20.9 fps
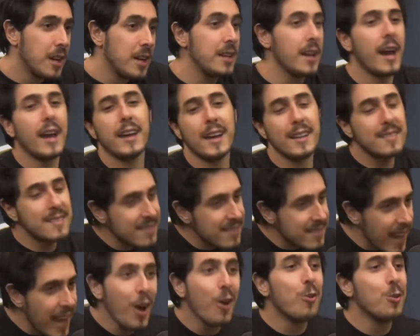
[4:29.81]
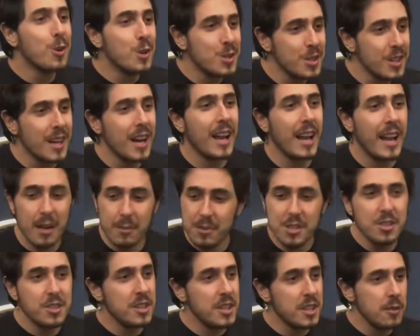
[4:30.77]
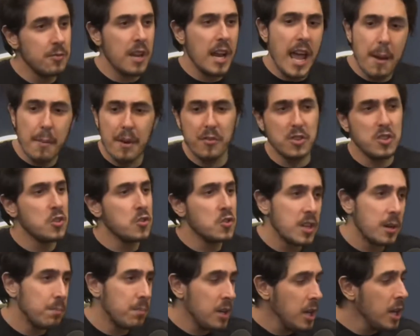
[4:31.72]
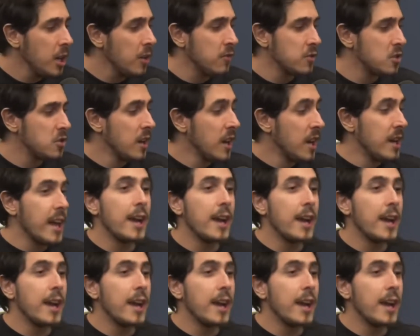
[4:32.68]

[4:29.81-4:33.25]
E aí até hoje a galera me xinga e fala, é, mas você não sabia. Você...